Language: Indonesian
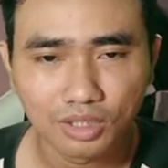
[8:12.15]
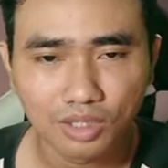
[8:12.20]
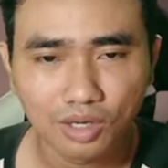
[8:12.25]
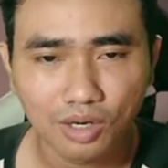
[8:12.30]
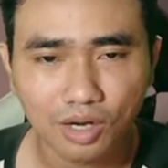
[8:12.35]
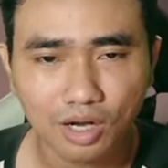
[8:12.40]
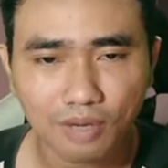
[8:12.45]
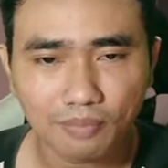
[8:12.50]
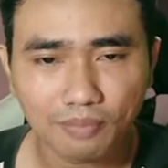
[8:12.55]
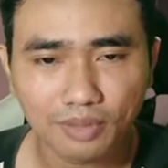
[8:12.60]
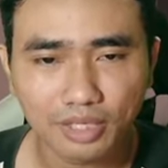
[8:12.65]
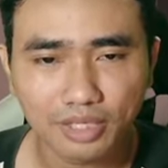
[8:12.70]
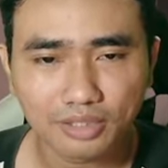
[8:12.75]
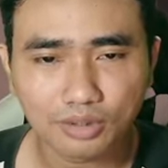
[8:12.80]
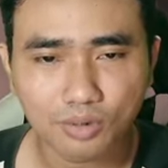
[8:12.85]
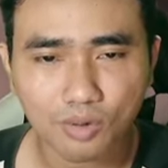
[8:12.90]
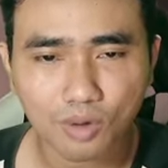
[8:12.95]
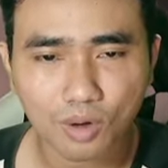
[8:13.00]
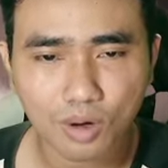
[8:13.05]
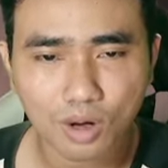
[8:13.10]
Up, let's
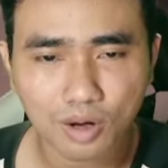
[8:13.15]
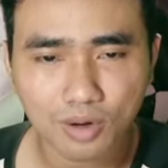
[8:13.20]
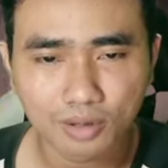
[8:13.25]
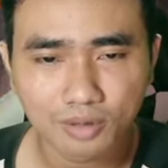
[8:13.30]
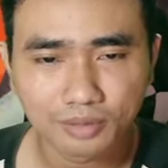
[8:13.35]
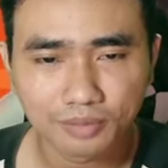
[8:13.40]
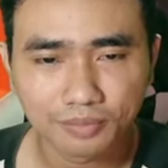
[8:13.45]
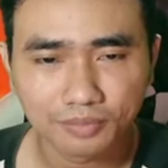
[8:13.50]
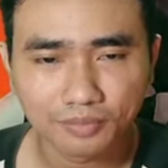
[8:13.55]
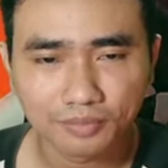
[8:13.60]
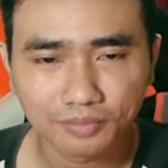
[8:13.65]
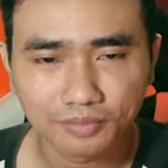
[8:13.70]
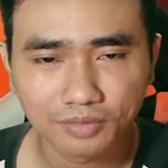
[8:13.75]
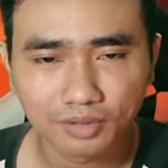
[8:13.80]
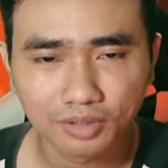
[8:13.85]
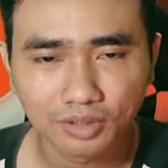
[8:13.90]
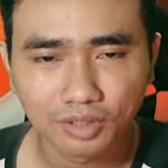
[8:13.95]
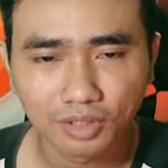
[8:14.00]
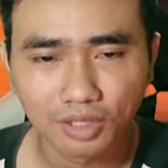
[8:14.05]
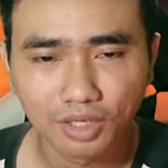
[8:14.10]
go.
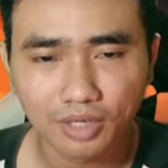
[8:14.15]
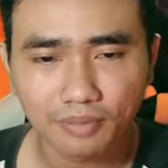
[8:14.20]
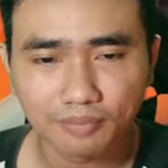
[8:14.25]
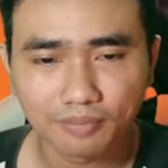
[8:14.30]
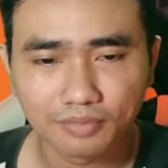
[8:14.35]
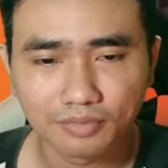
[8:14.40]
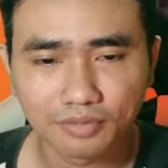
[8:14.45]
Up.